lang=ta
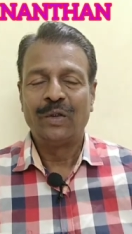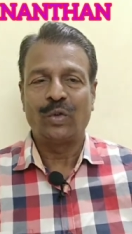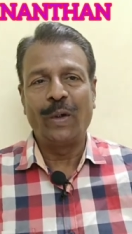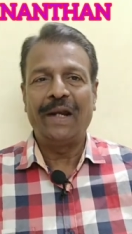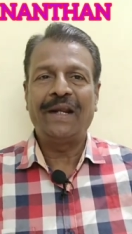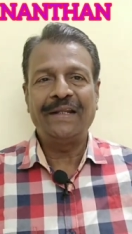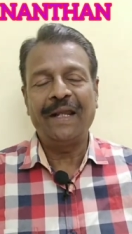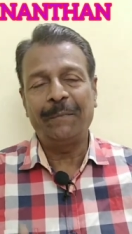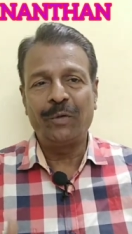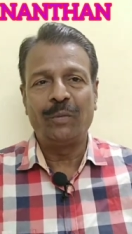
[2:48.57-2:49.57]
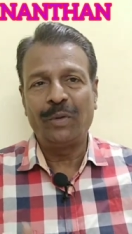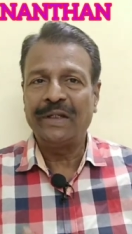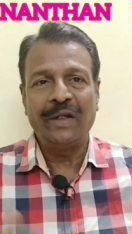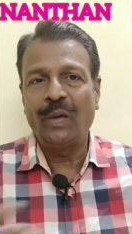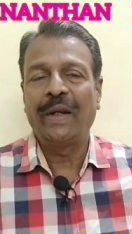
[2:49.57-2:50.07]
தொழில் ரீதியாக போகும்போது
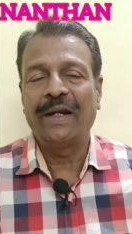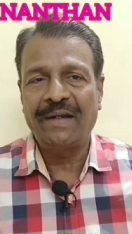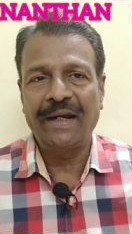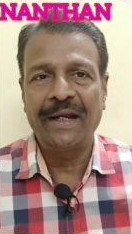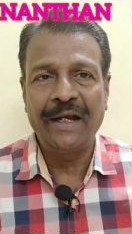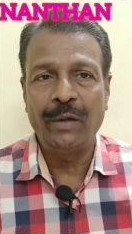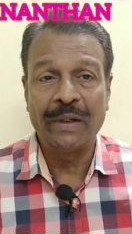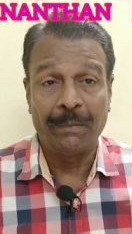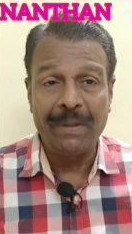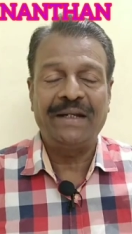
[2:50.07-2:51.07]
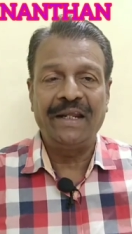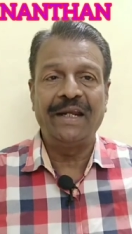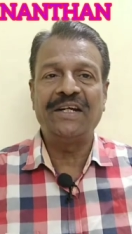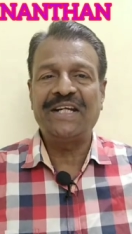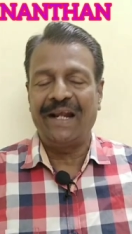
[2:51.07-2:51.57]
இன்னும் நீங்கள் ட்ரெயின் ஆகிடுவீங்க பட்
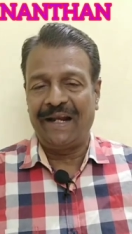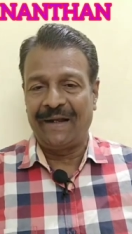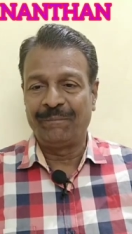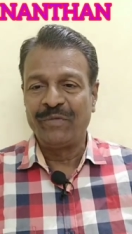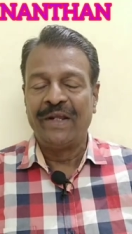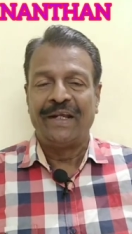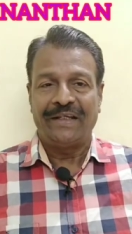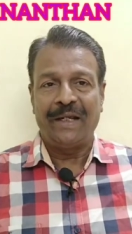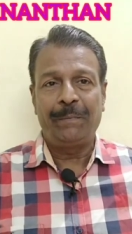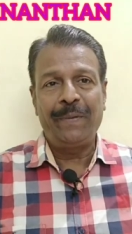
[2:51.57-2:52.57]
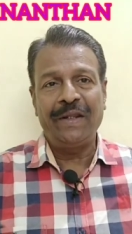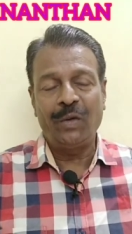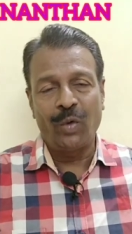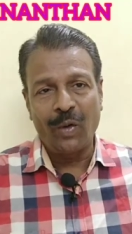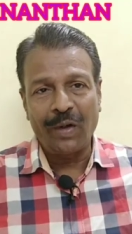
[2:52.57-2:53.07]
இனிஷியலாக எப்படி
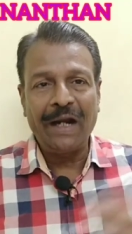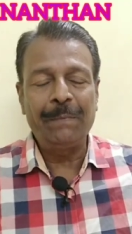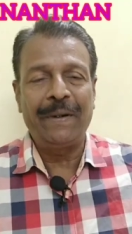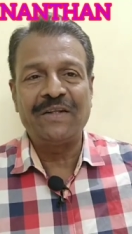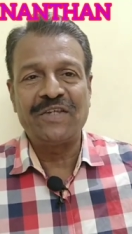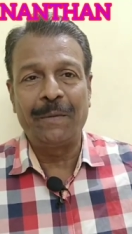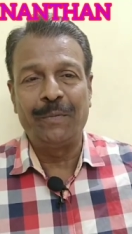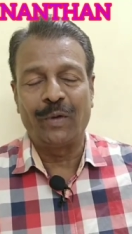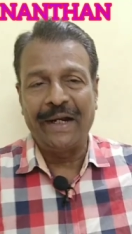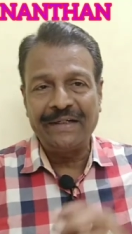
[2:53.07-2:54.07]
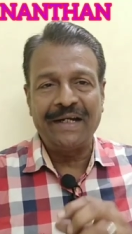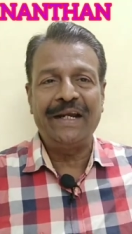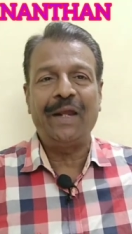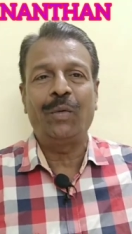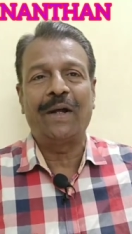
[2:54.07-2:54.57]
இவ்வளோ நாள் படிச்சிருப்போம் நைட்
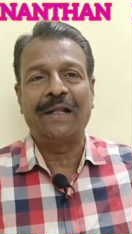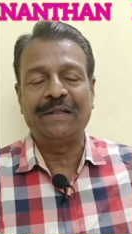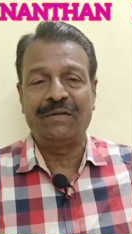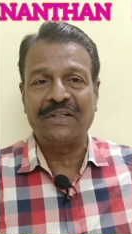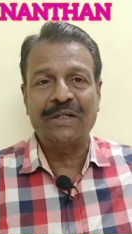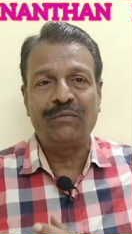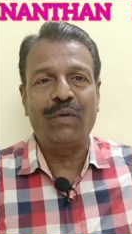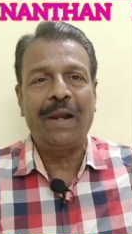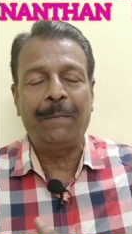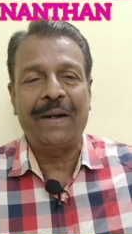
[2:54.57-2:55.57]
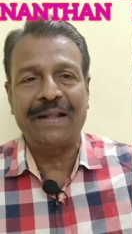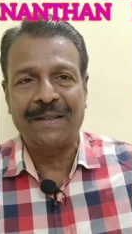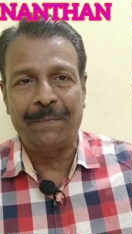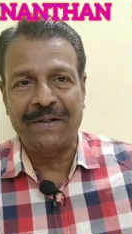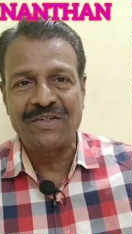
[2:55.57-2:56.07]
அண்ட் டே உட்காந்து வருஷம் ஃபுல்லாக
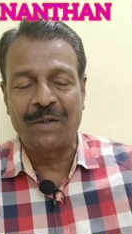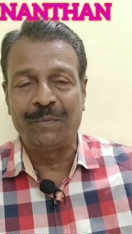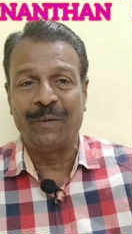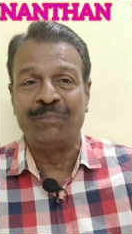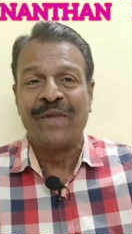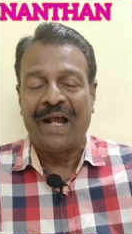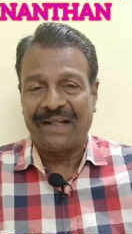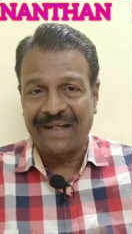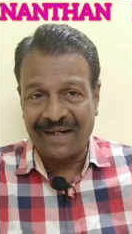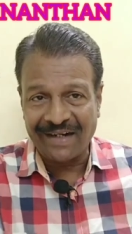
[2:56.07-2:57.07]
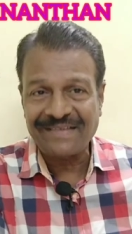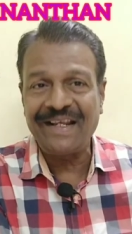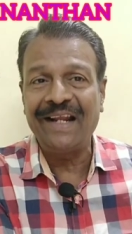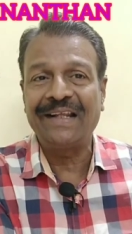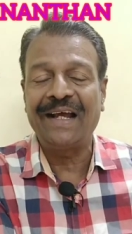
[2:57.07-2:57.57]
பாடத்தை படிச்சிருப்போம் அதை
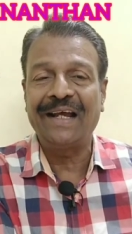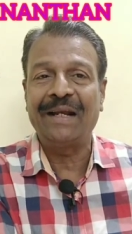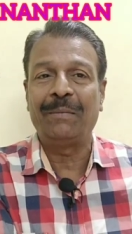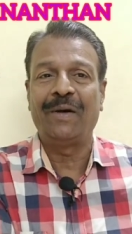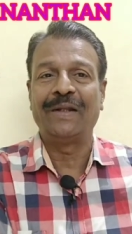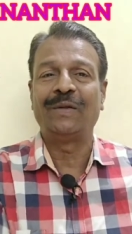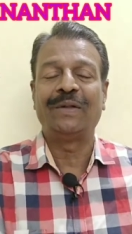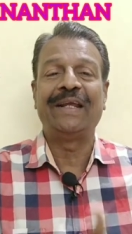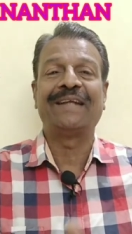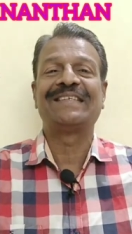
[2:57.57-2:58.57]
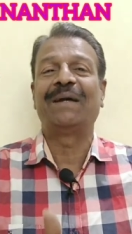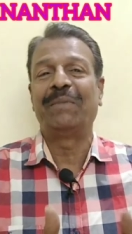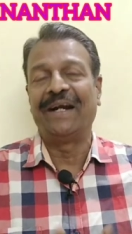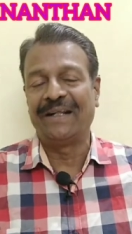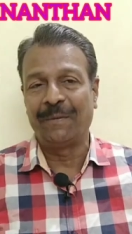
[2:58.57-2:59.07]
கடைசியில் தாங்க நம்ம வந்து வந்து
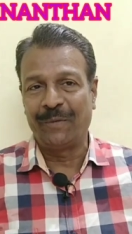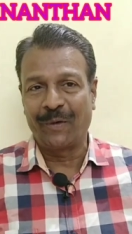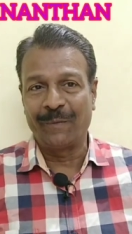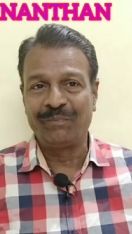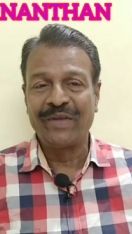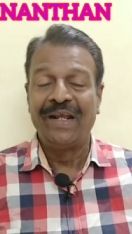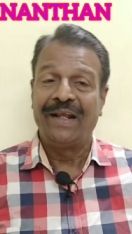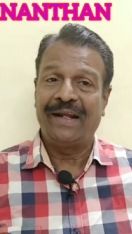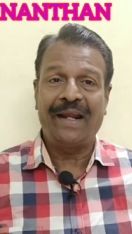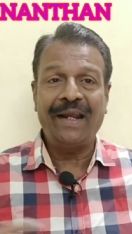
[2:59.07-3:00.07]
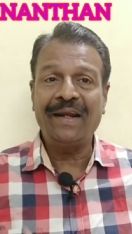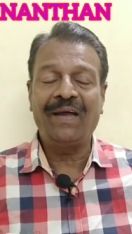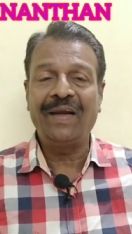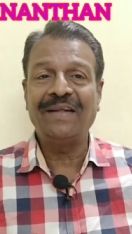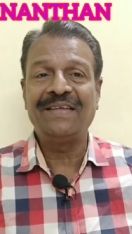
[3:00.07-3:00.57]
எக்ஸாமில் எழுத போகிறோம் நிறைய
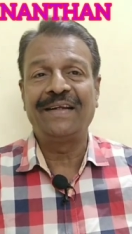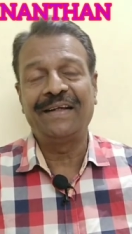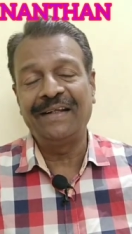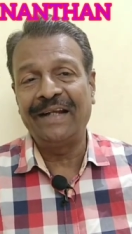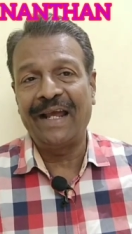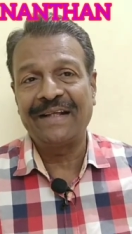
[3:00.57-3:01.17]
நாலேஜ் இருக்குது நான்